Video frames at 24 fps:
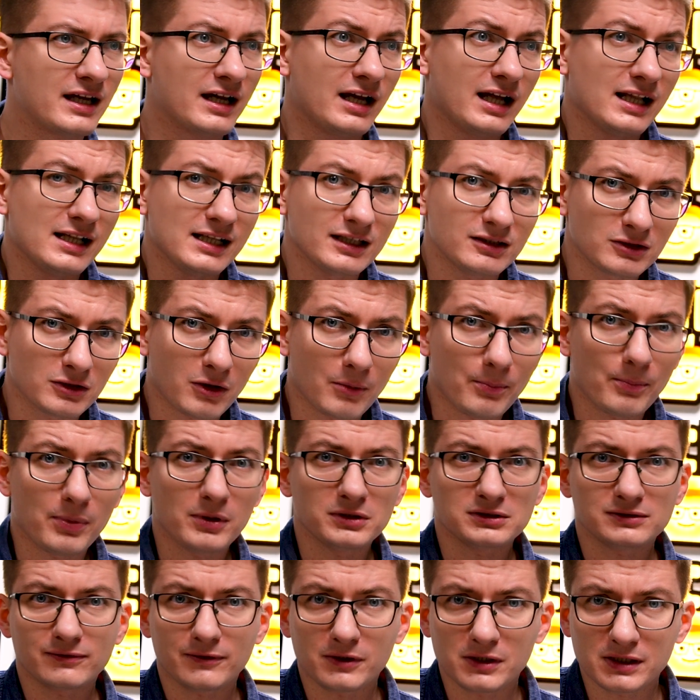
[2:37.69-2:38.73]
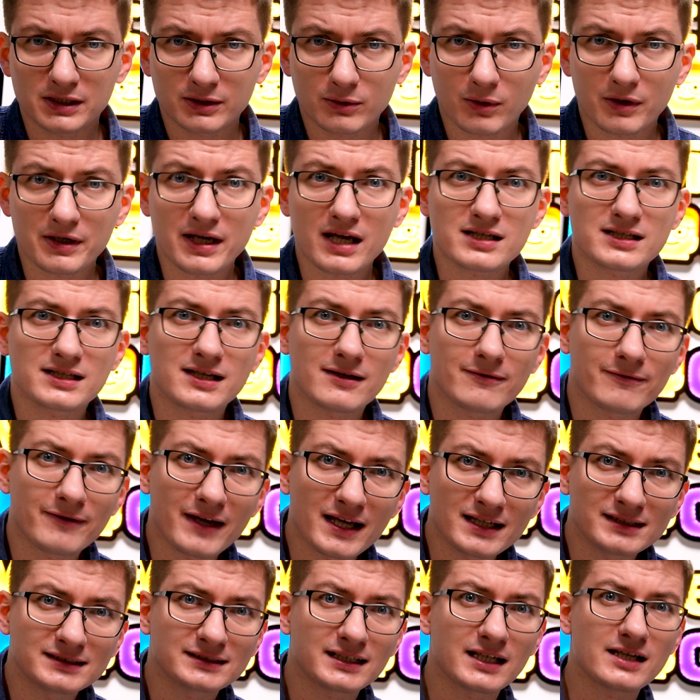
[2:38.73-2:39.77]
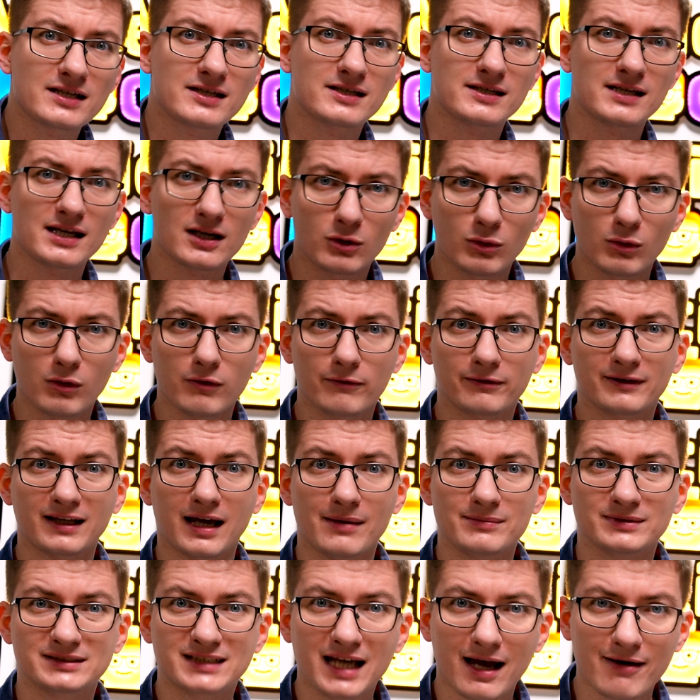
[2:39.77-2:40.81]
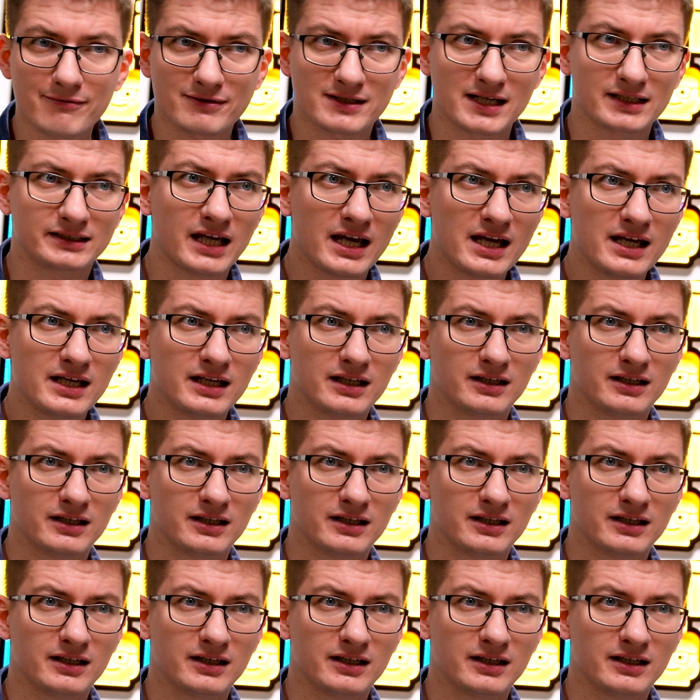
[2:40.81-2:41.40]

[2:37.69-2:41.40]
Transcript: ale to pozwoliło jeszcze więcej szczegółów tam zawrzeć.